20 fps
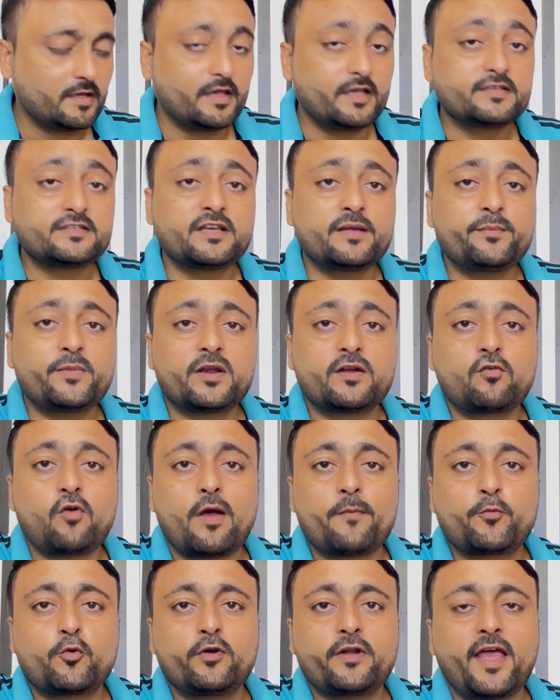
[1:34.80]
इस नंबर को
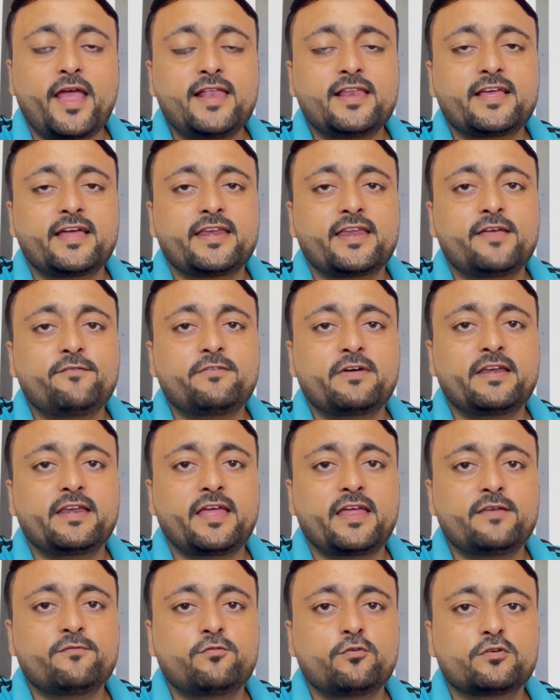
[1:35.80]
आपको डायल करना है वन
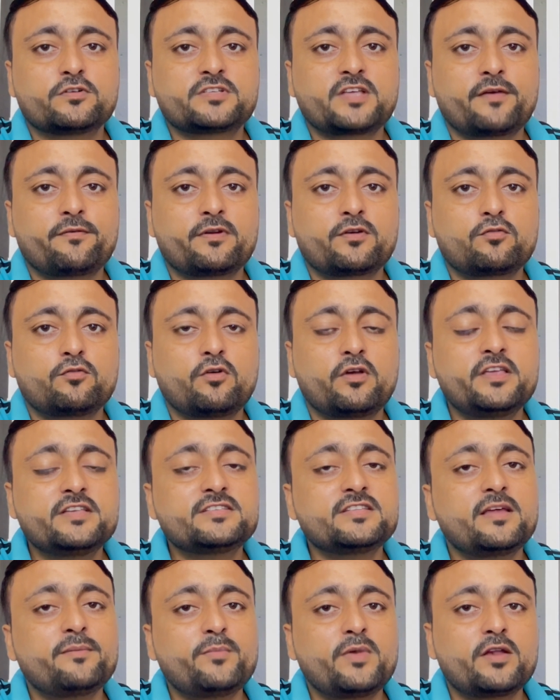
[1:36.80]
नाइन फोर सेवन को इस
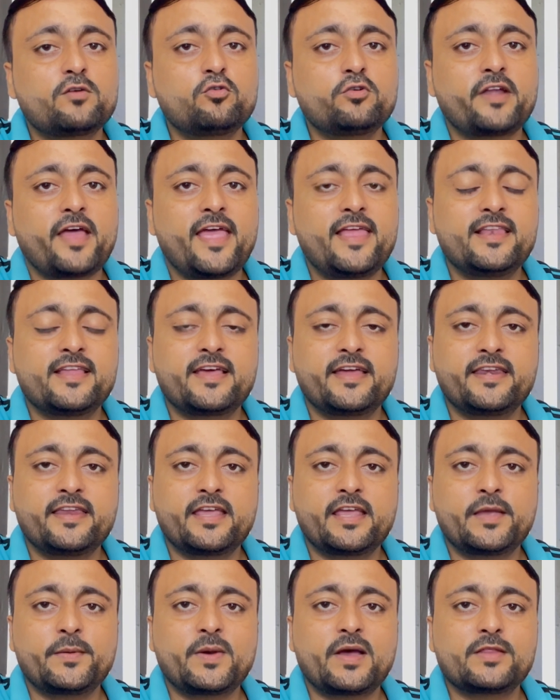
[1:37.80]
नंबर को डायल करने
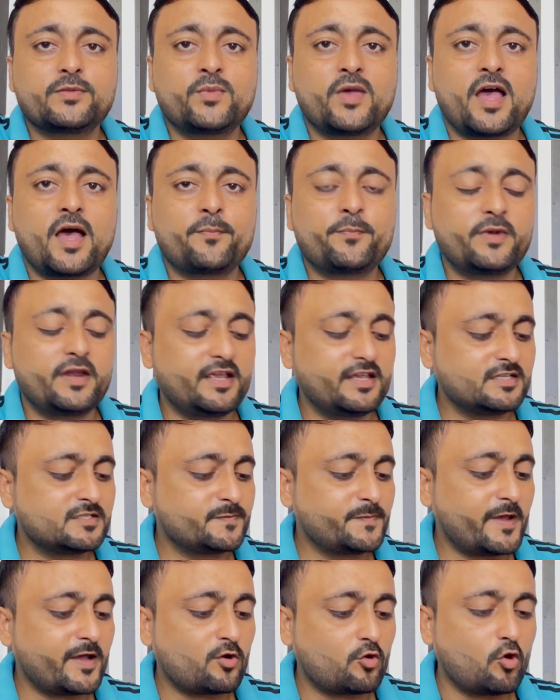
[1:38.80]
के बाद में आपने इस
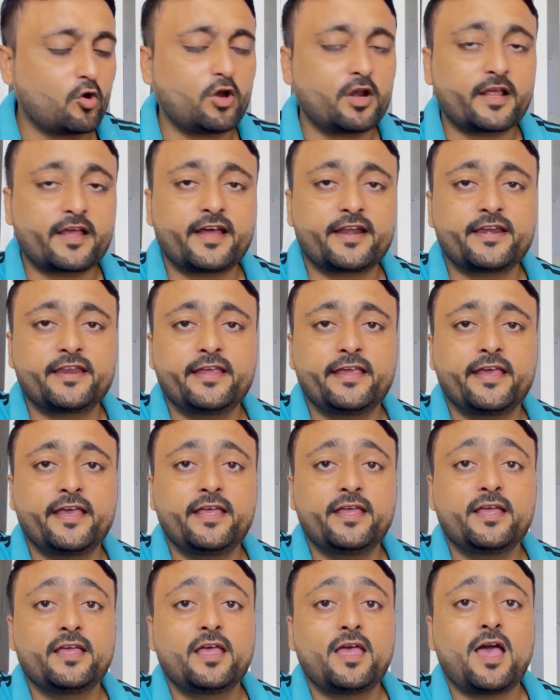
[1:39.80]
पर कॉल करनी है
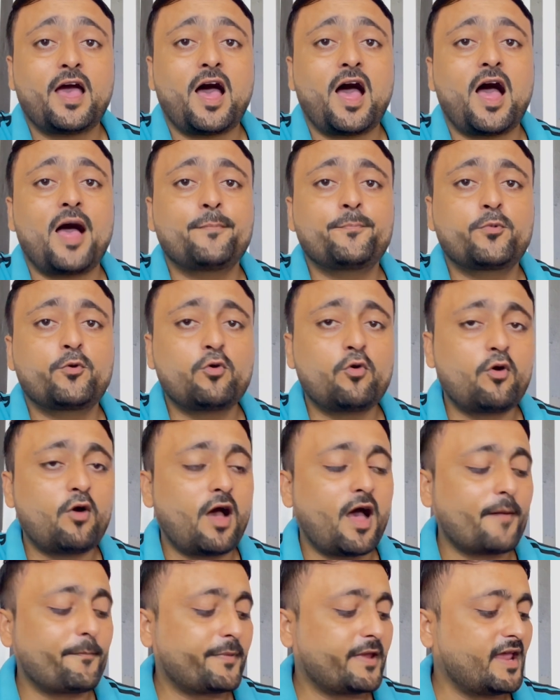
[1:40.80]
आपको
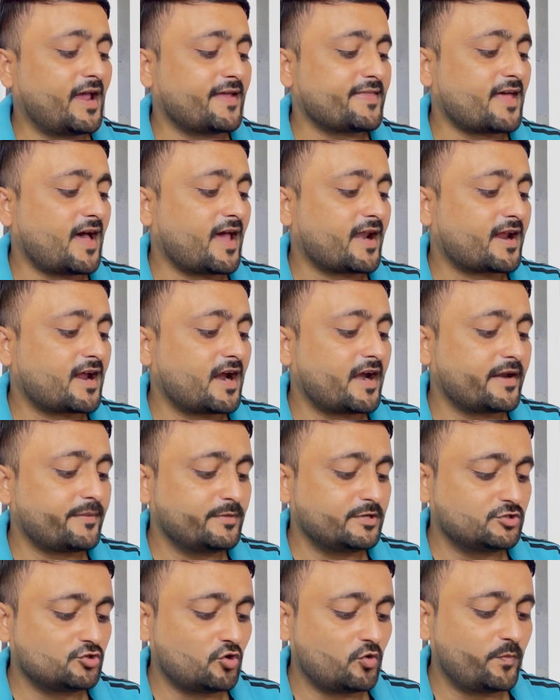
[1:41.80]
आपके आधार कार्ड में
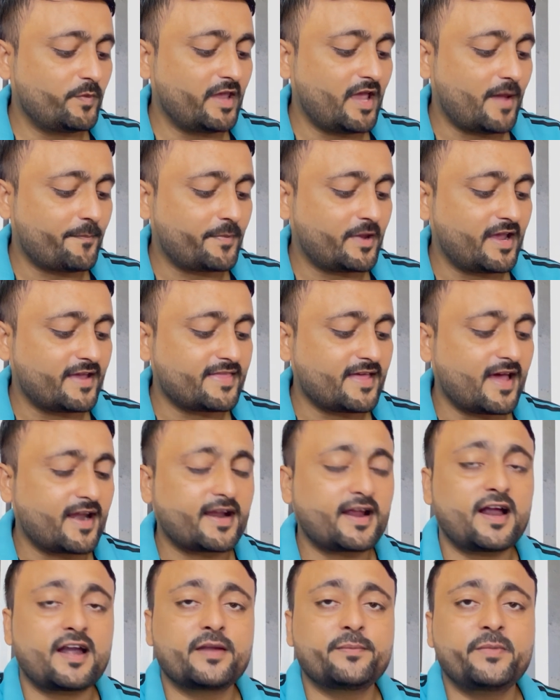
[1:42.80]
जो भी आपके आधार
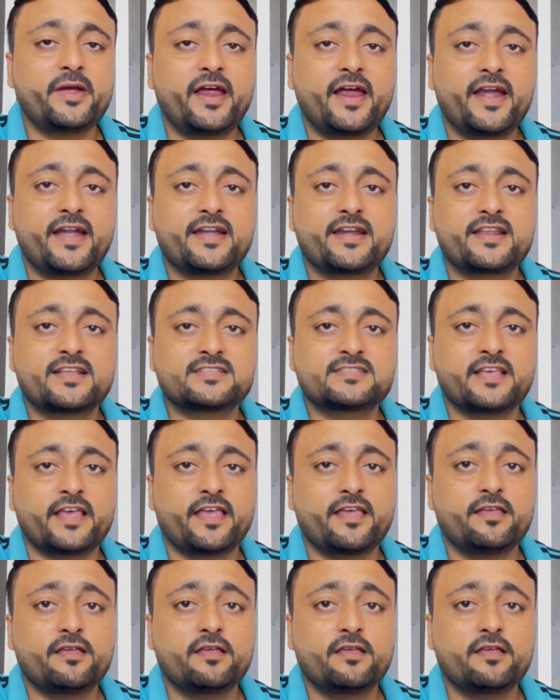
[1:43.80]
कार्ड में एड्रेस है